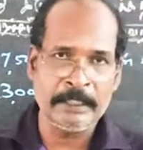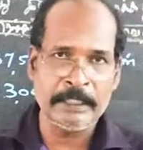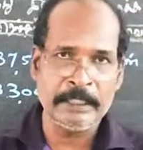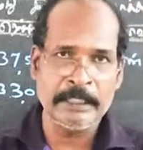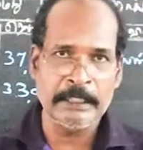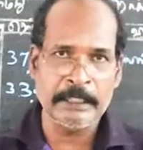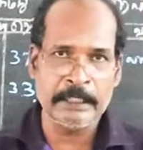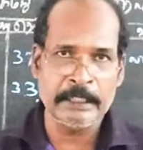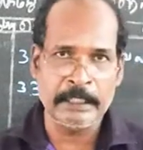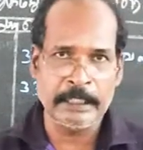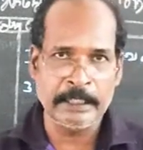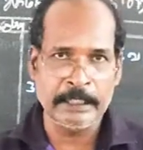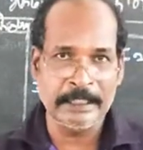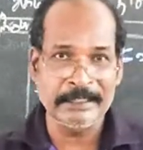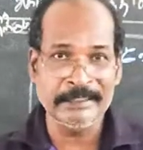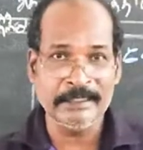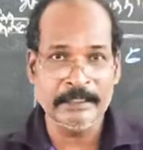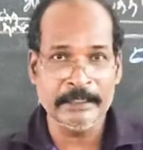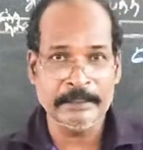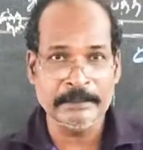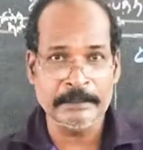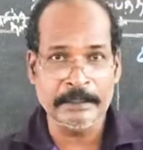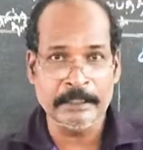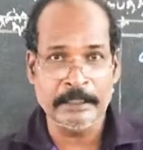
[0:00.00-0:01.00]
பணம் எடுக்கிறாங்க
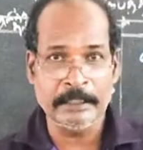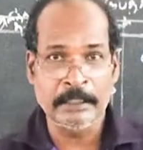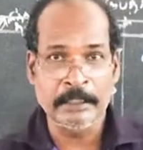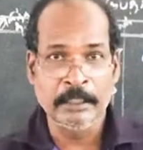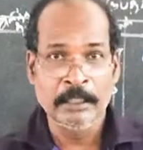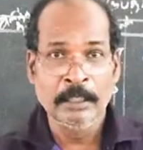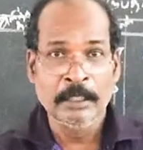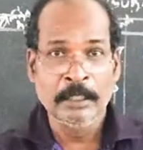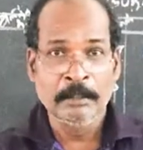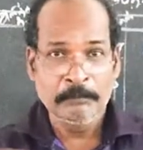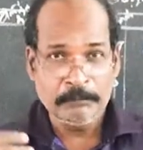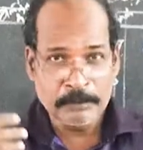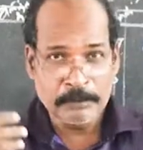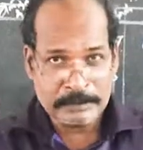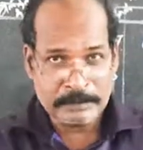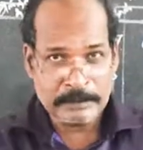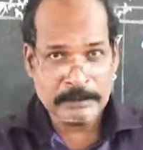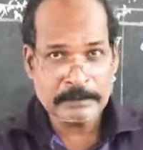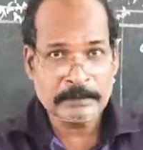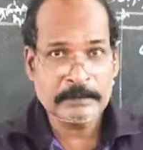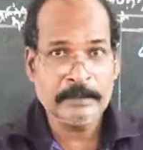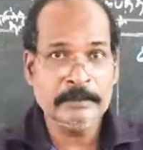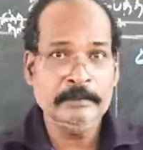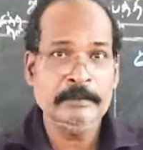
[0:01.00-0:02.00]
எதுலேருந்து
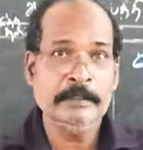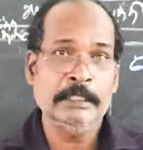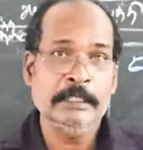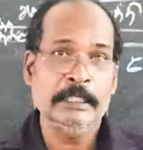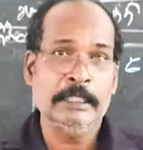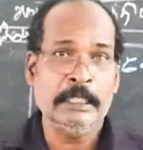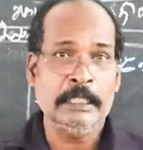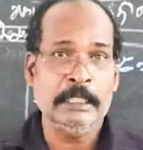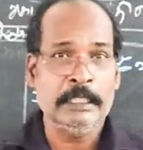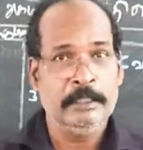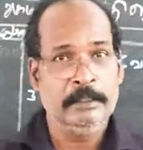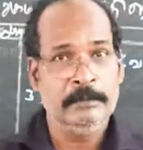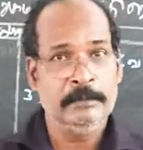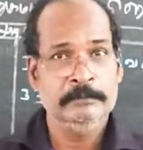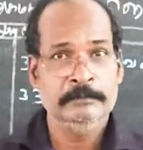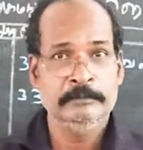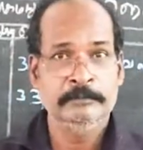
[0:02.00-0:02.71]
பிஸ்னஸ்லேருந்து எடுக்கிறாங்க